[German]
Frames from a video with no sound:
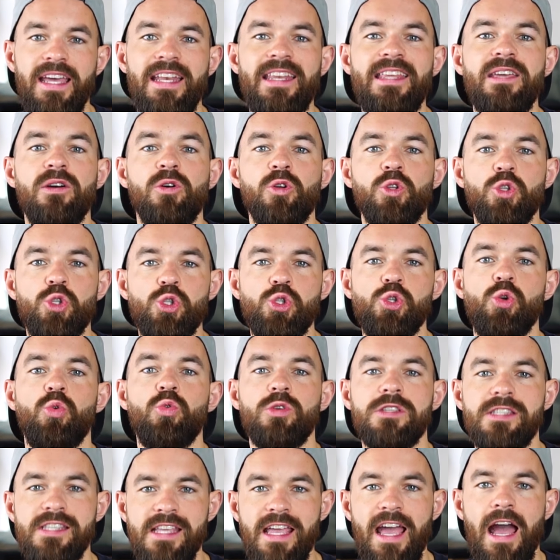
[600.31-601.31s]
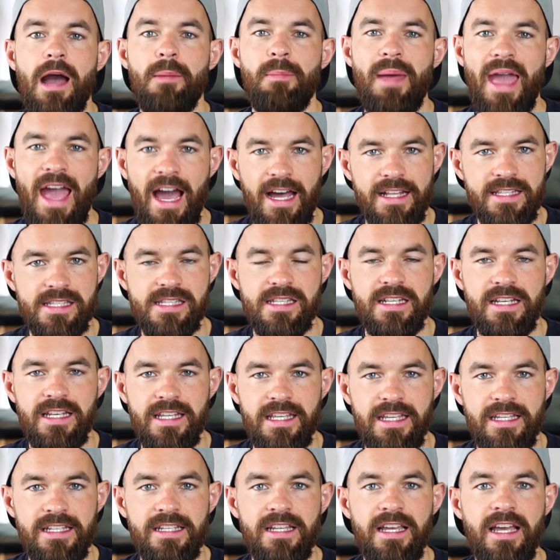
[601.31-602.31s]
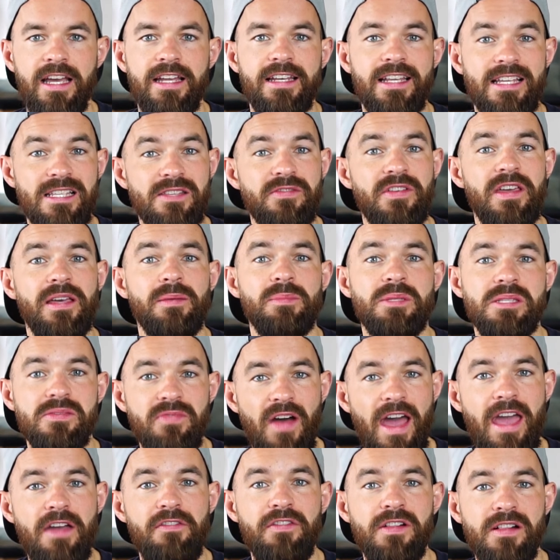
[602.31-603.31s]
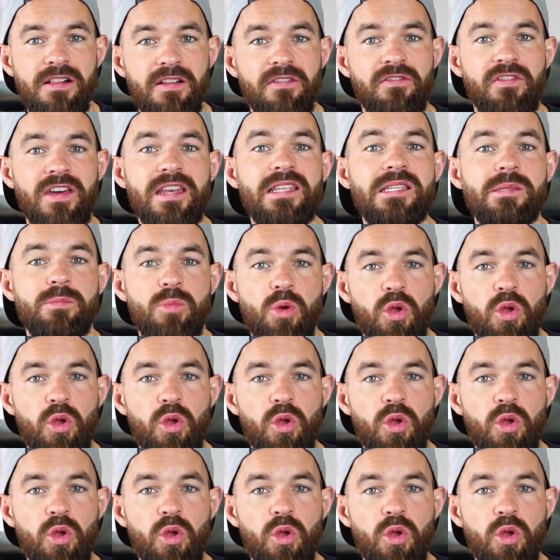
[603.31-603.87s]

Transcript: die uns so sehr am Herzen liegen, dass wir im Zweifel, wenn es